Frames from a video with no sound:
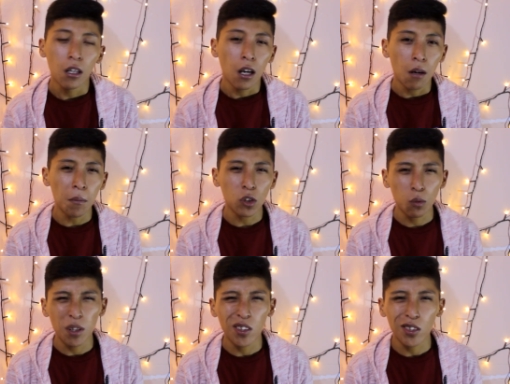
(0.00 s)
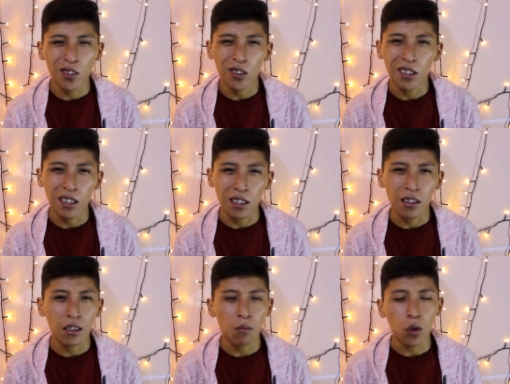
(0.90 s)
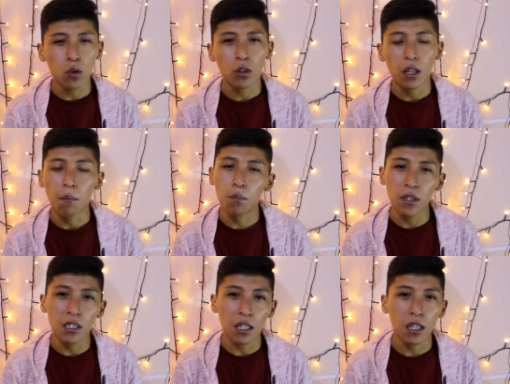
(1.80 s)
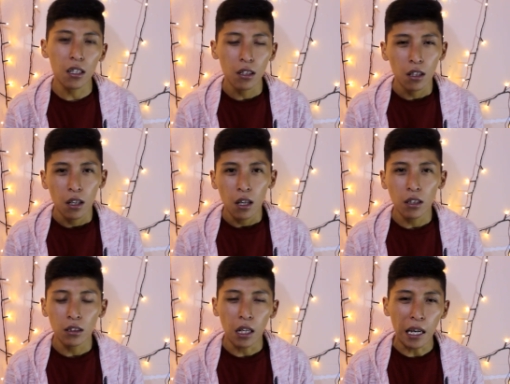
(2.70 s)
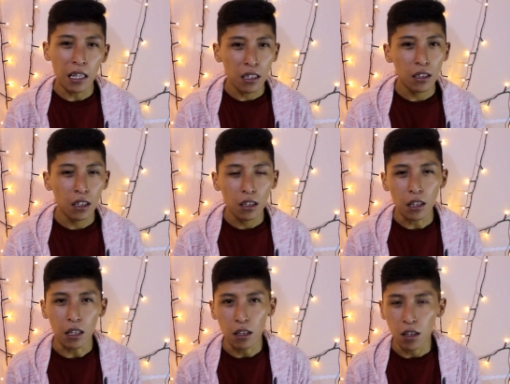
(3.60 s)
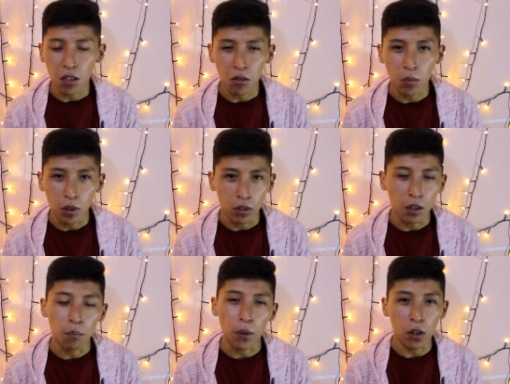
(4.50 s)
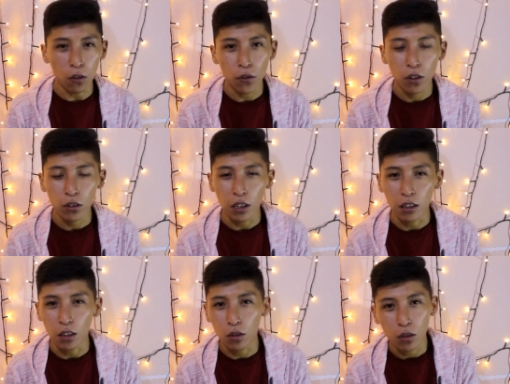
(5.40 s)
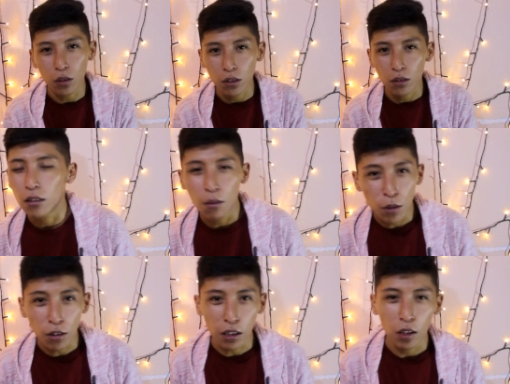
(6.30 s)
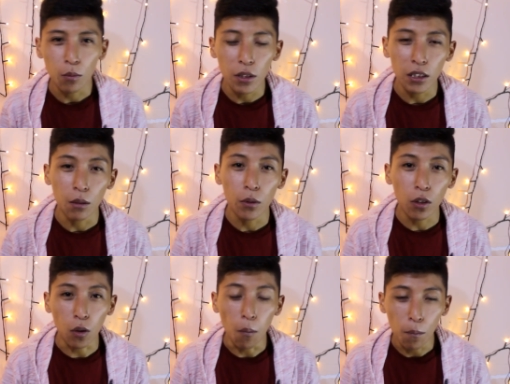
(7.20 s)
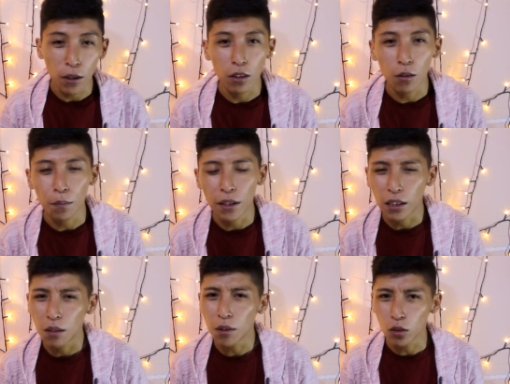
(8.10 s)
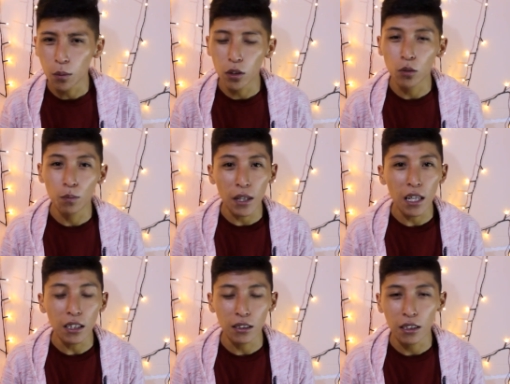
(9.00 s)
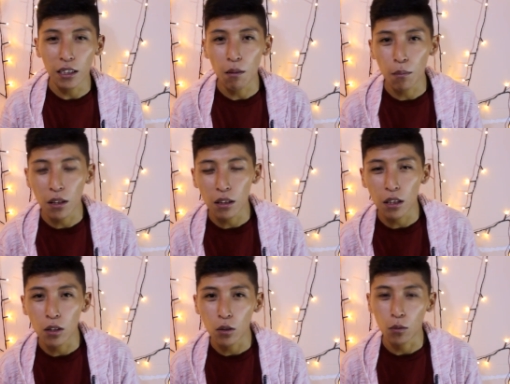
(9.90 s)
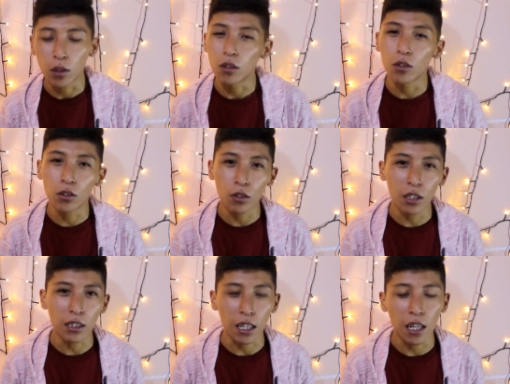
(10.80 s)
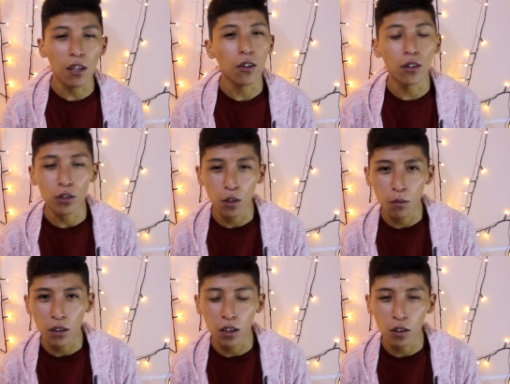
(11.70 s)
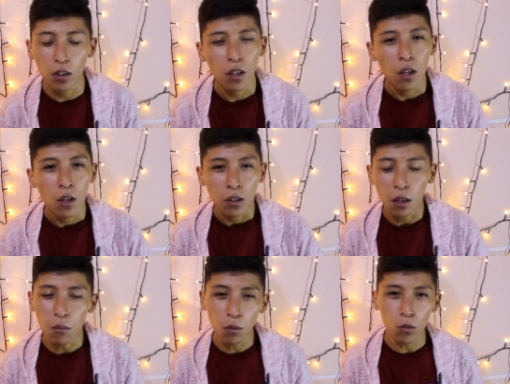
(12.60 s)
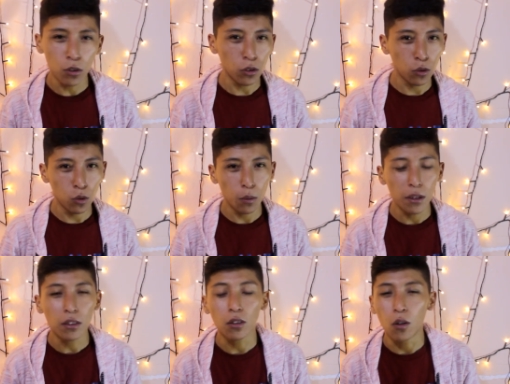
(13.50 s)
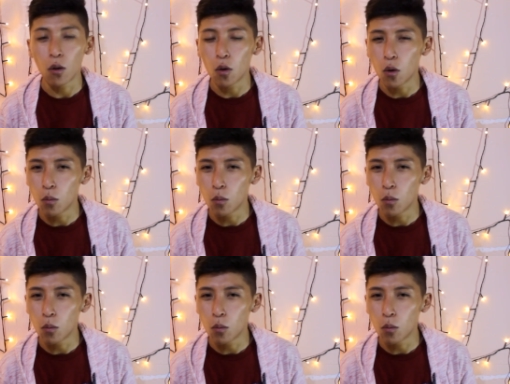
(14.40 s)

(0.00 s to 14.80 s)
más o menos lo que involucra pizza gay esa élite de, bueno, de pedófilos ante todo esto. Te invito a que lo mires el video completo para que más o menos veas que realmente, bueno, no estoy exagerando o no estoy mintiendo. También muchos youtubers o,